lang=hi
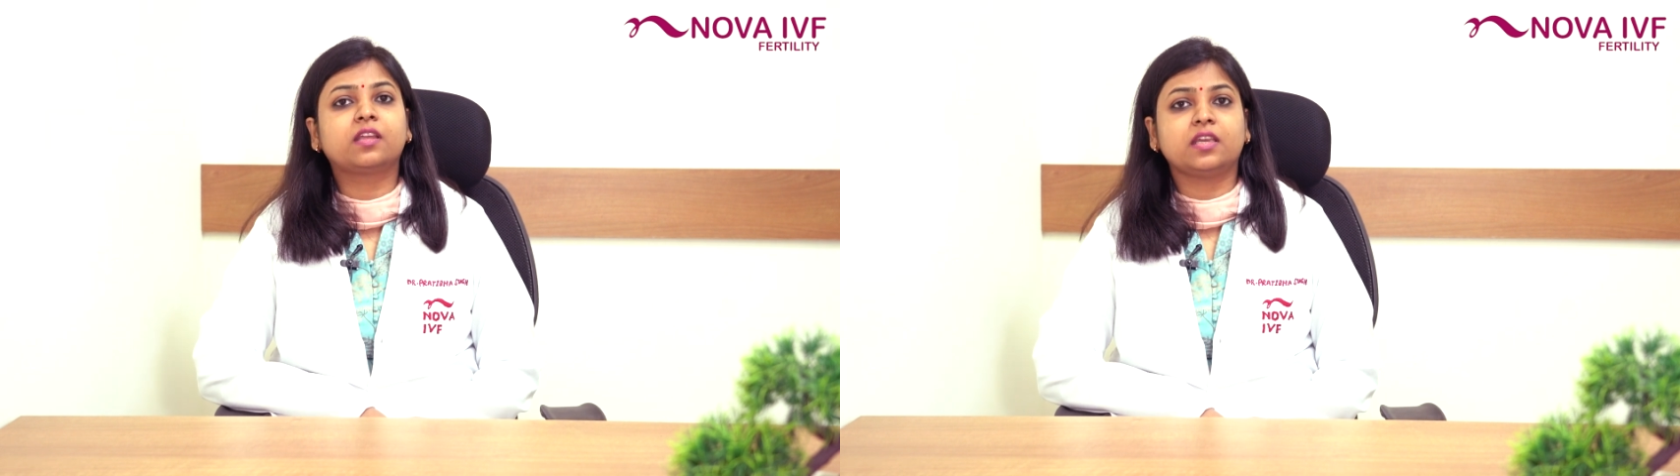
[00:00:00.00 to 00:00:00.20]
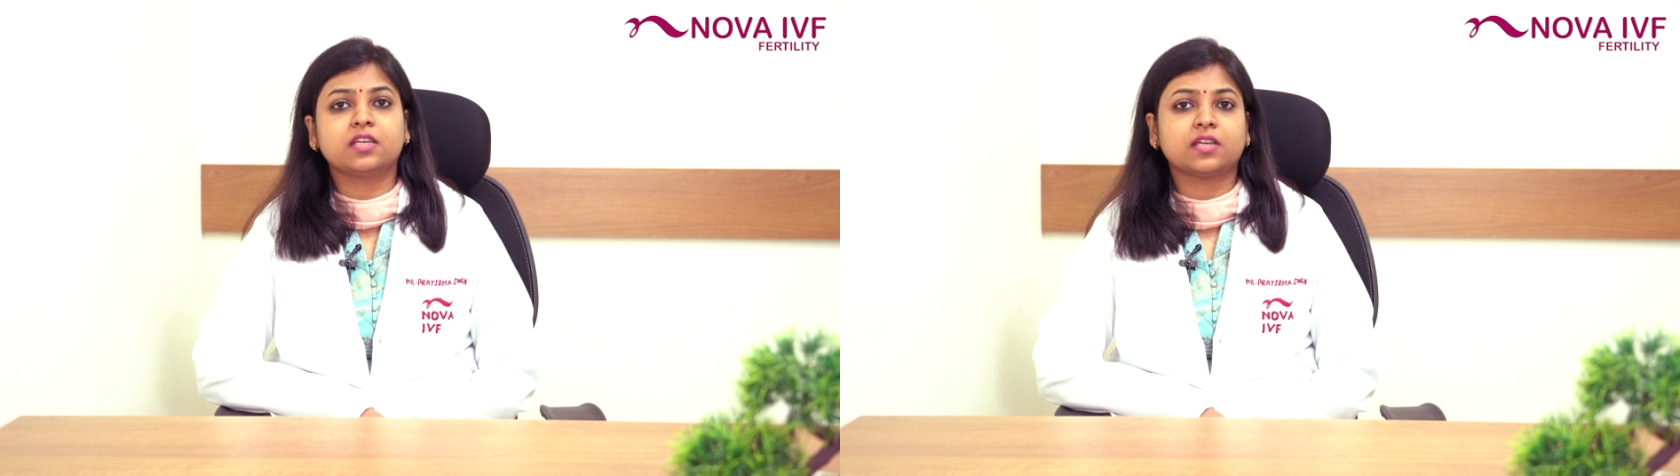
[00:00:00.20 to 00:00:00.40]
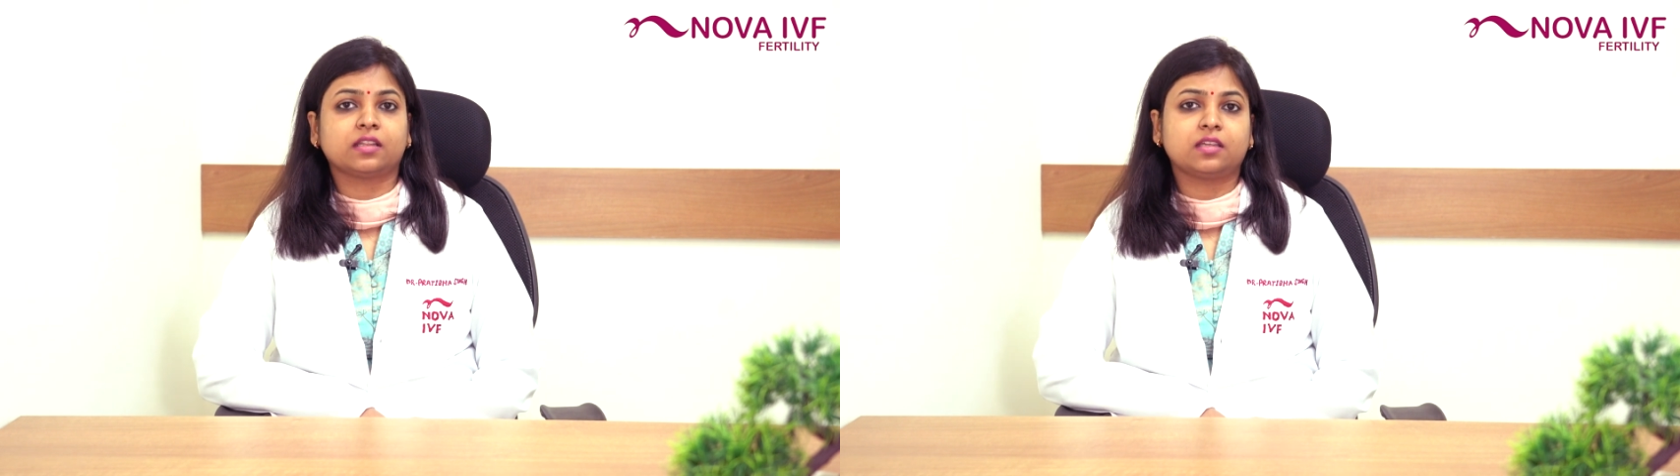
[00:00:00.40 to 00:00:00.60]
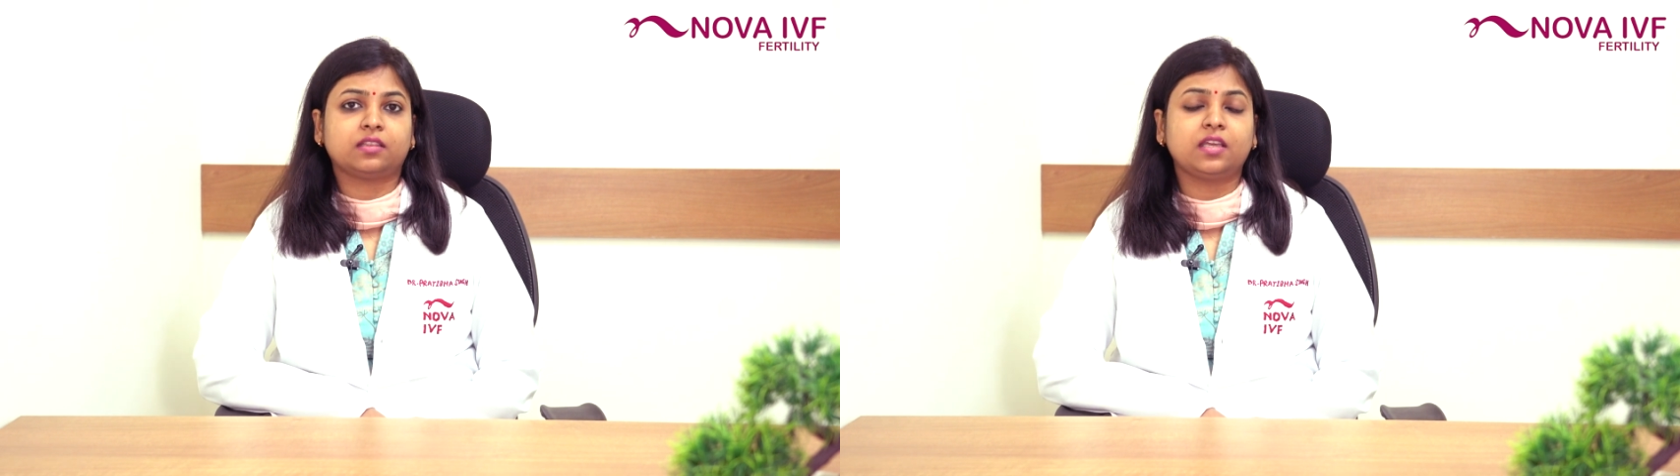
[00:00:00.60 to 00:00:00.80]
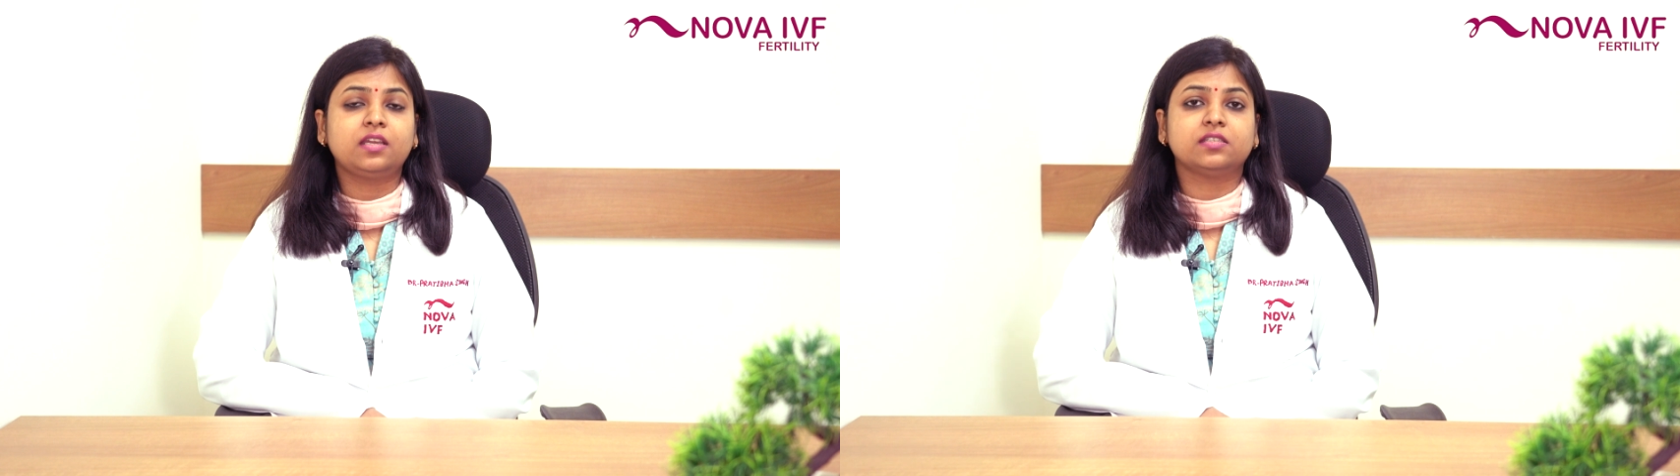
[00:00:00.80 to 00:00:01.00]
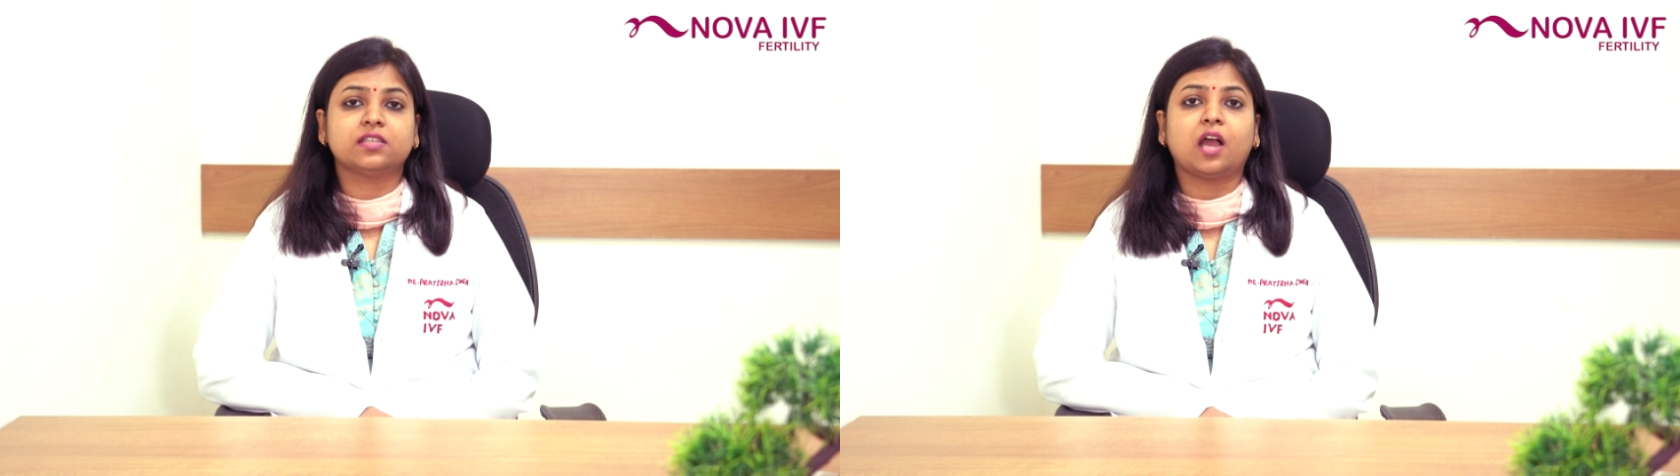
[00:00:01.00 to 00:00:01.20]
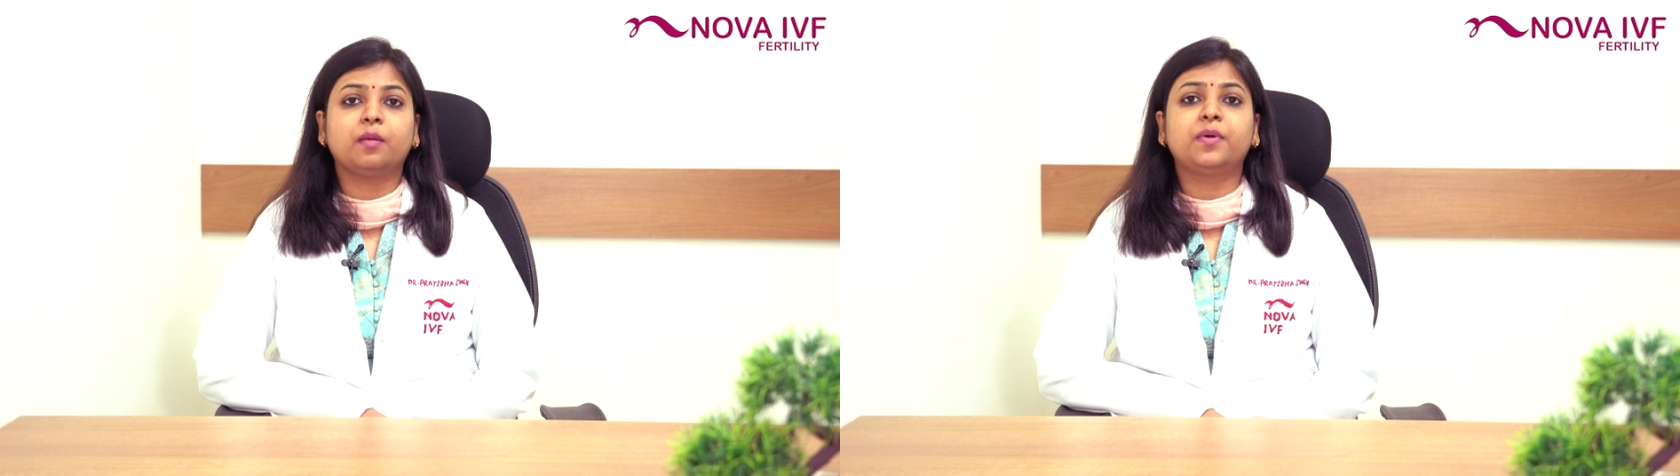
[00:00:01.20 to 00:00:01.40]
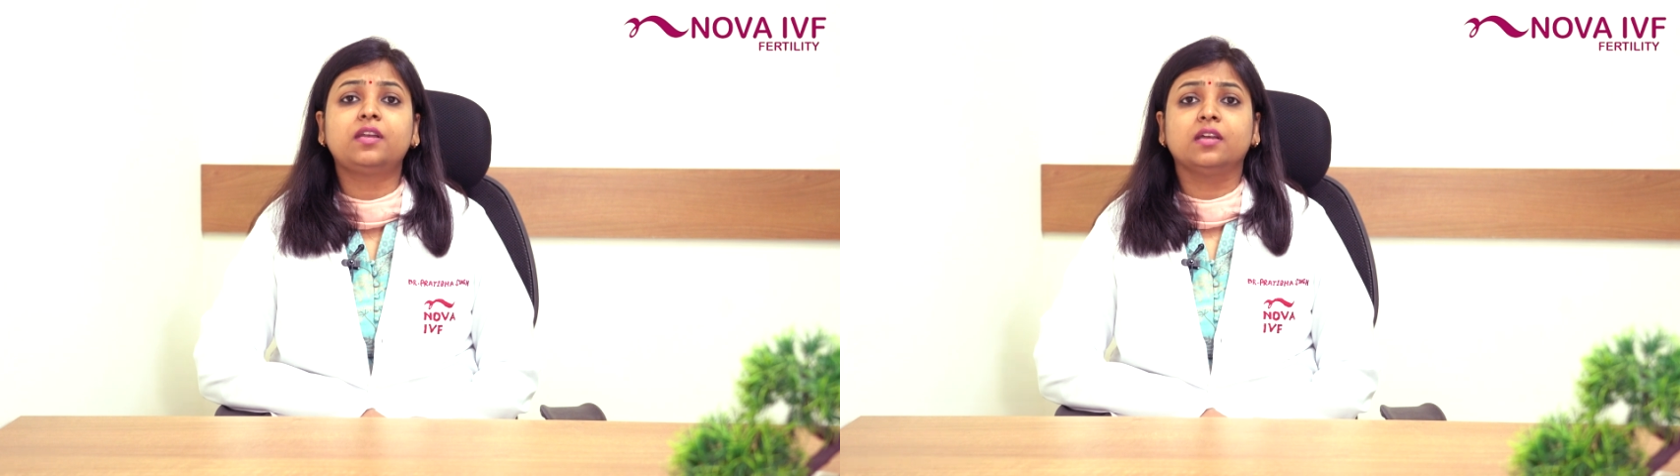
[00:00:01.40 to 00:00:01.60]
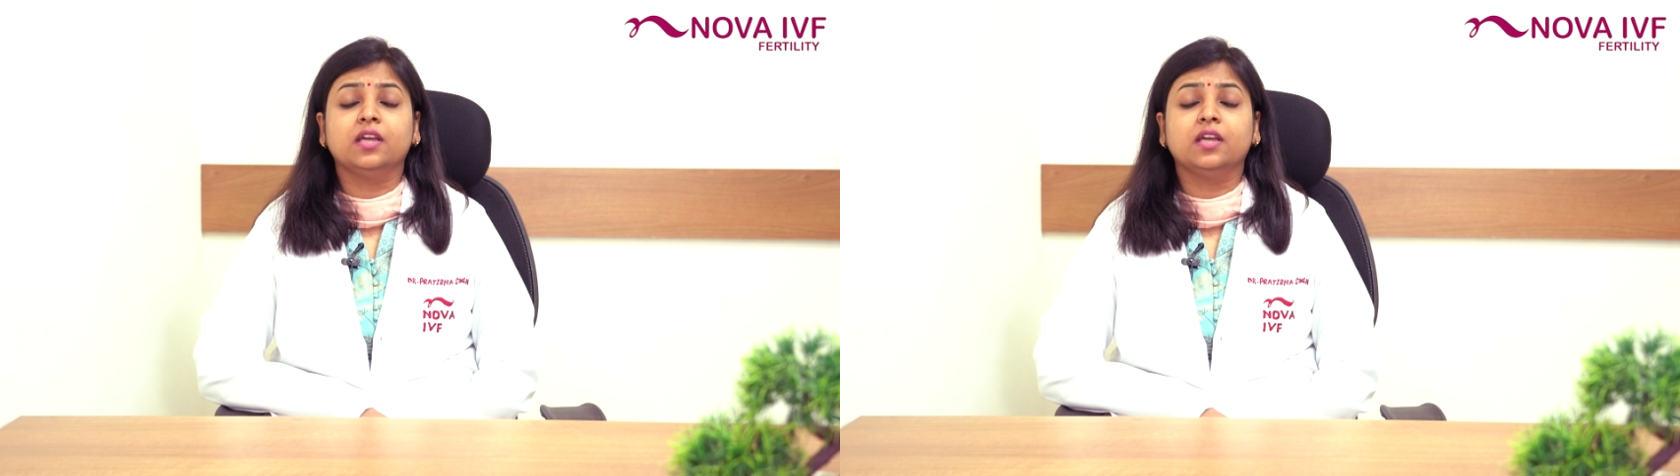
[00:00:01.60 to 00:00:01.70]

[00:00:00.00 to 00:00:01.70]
किए जाते थे जहाँ पर